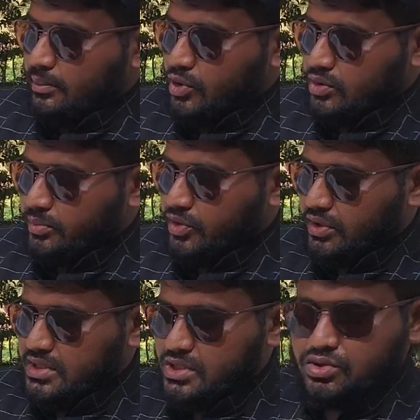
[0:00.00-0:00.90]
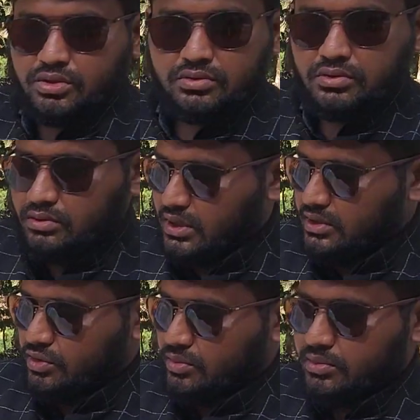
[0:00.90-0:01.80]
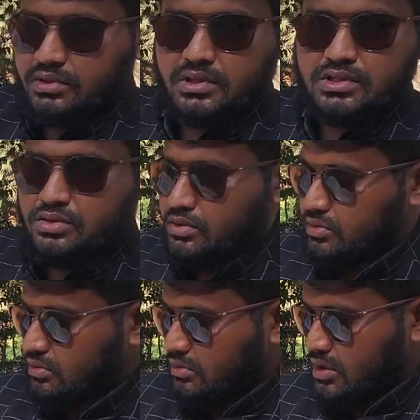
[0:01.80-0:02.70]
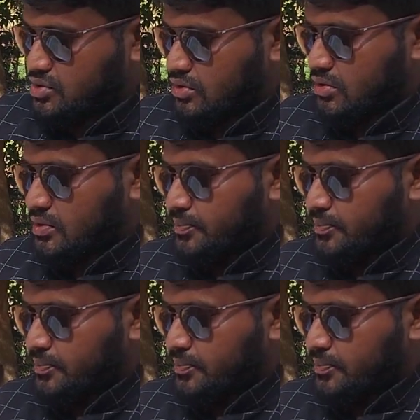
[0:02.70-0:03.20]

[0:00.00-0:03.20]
প্রথম পক্ষের যে শর্তগুলো দ্বিতীয় পক্ষের শর্তগুলো সহ